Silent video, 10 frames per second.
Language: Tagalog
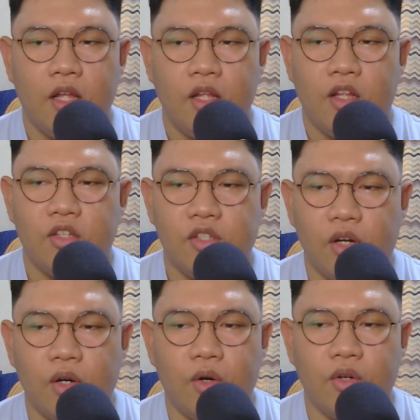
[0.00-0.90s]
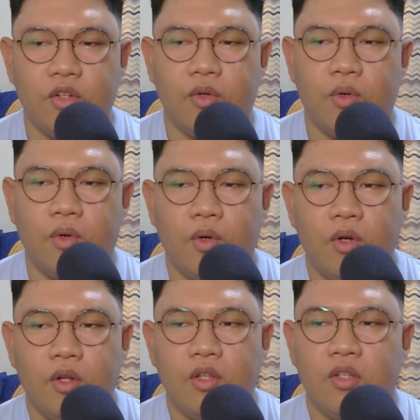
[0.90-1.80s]
So,
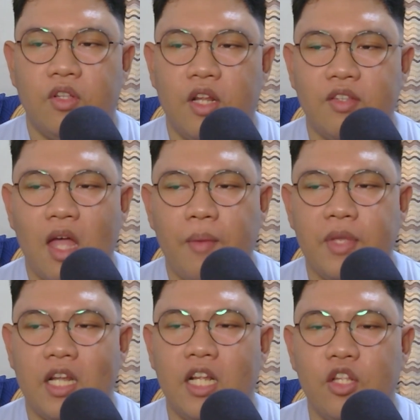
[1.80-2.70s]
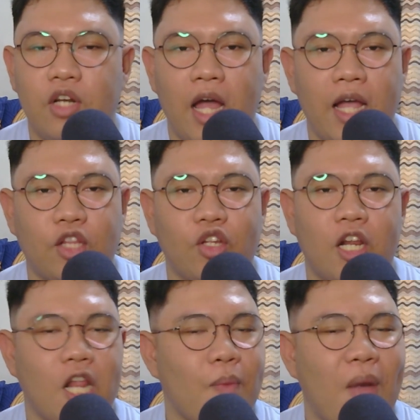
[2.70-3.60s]
sinasabi niya dito na ito
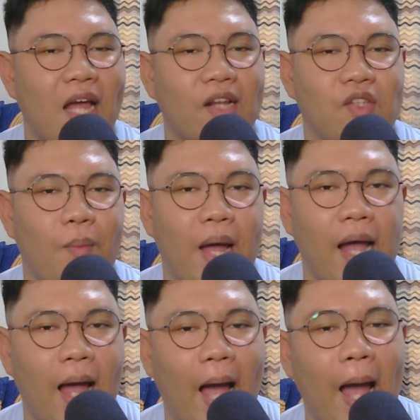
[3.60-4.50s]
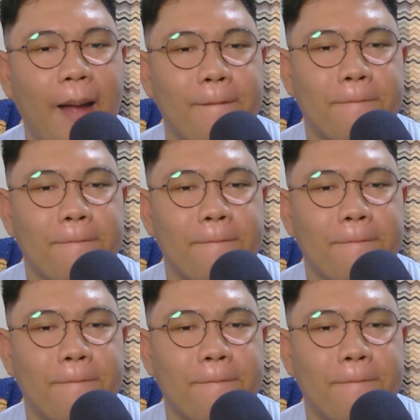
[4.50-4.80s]
rin ay para sa mga